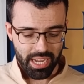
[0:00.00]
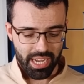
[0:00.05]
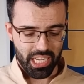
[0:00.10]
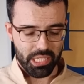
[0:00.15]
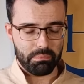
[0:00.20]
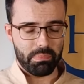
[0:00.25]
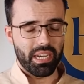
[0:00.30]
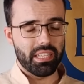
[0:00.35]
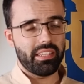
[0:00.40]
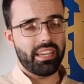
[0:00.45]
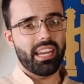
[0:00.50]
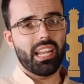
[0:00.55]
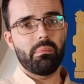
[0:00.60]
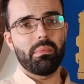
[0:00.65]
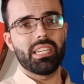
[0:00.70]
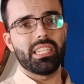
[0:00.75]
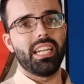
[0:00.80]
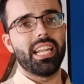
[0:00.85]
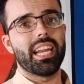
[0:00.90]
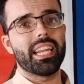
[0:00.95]
La espada era
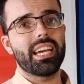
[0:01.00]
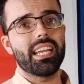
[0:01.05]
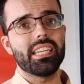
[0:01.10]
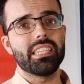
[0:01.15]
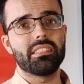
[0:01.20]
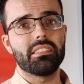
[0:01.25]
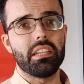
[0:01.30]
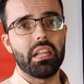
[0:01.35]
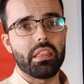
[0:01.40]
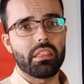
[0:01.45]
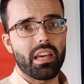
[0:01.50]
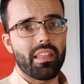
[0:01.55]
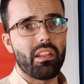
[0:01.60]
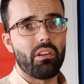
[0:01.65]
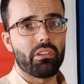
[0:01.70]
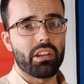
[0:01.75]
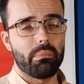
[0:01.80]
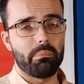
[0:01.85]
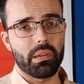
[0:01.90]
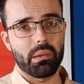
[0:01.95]
más larga y estilizada,
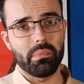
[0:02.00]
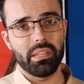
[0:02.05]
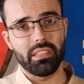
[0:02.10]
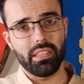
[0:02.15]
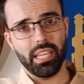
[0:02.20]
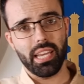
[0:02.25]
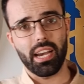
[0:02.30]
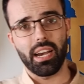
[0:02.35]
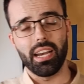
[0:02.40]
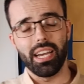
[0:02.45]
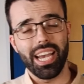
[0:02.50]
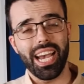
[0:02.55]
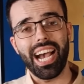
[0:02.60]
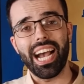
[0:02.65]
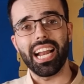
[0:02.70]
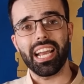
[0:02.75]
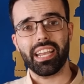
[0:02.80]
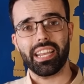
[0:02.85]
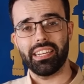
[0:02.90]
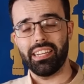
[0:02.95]
lo que permitía
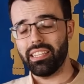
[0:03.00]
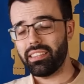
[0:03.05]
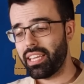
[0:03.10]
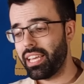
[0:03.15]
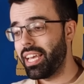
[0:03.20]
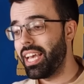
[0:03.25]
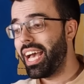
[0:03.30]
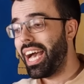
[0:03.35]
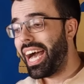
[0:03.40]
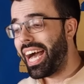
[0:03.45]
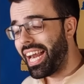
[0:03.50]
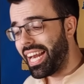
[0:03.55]
al jinete